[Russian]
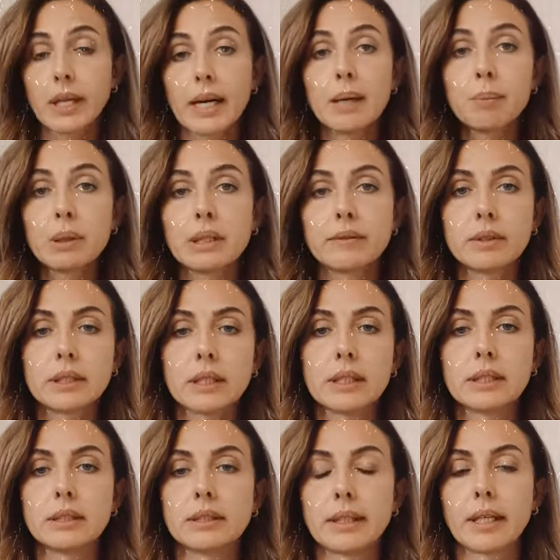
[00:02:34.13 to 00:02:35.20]
Вторая половина
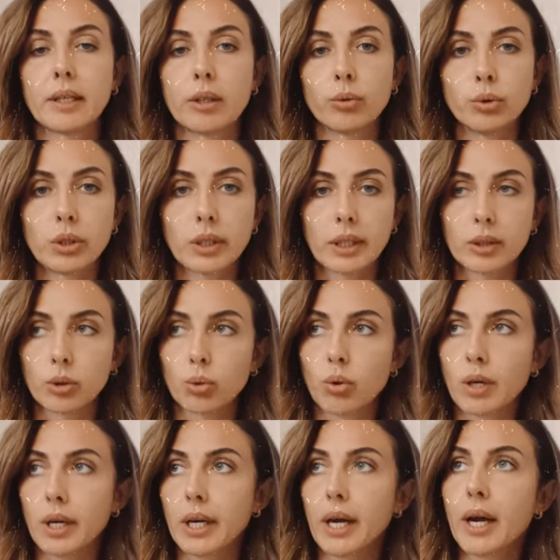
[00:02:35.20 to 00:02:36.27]
это те люди,
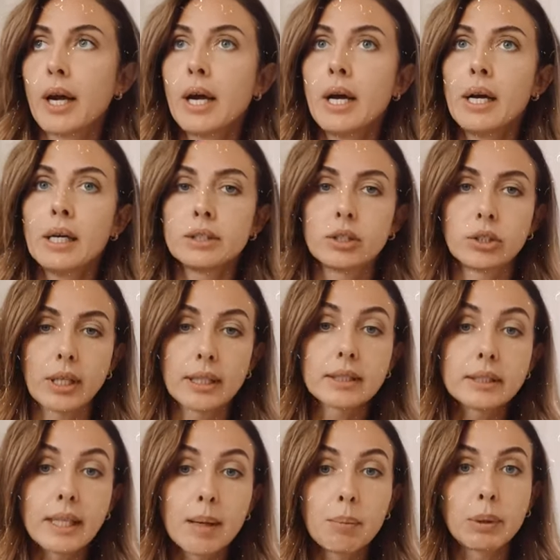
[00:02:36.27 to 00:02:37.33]
которые
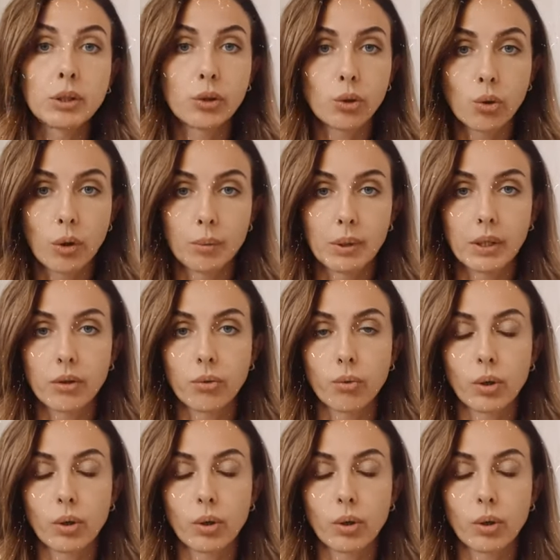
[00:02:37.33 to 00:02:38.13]
сейчас на подъеме,